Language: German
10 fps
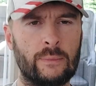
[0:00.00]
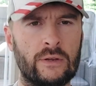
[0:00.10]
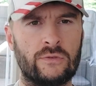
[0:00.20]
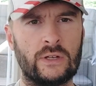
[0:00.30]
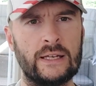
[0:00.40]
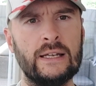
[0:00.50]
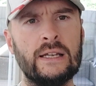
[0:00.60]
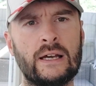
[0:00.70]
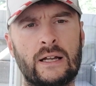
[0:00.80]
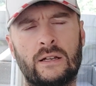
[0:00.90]
kam dann für
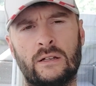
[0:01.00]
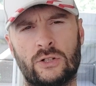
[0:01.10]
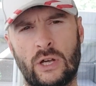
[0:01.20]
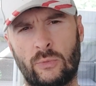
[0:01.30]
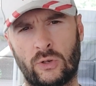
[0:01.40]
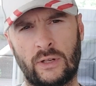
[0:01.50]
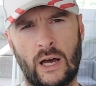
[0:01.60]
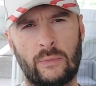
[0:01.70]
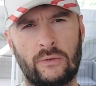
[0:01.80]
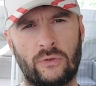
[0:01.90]
Kilian, Schabot
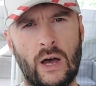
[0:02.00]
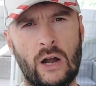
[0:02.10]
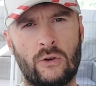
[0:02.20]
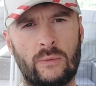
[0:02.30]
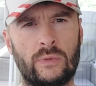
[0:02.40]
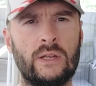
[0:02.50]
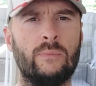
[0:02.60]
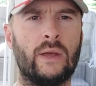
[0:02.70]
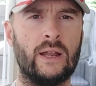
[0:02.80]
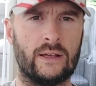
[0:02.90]
kam dann für
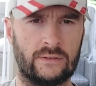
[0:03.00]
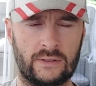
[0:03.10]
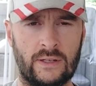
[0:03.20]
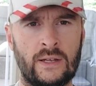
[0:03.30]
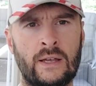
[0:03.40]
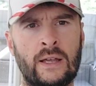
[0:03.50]
RMB, Pedersen